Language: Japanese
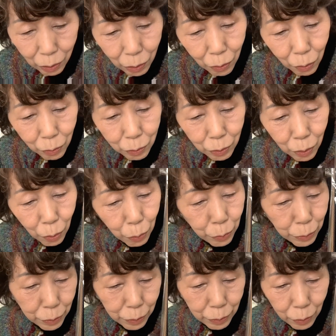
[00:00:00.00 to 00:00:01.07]

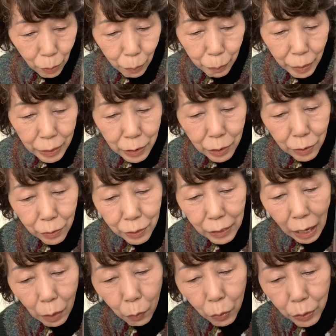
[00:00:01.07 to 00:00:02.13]
ホグロフスの
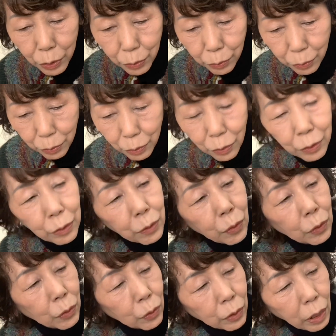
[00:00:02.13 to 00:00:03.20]
メッシュサコッシュという
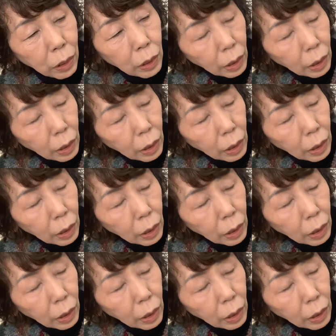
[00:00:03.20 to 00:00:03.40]
ことで、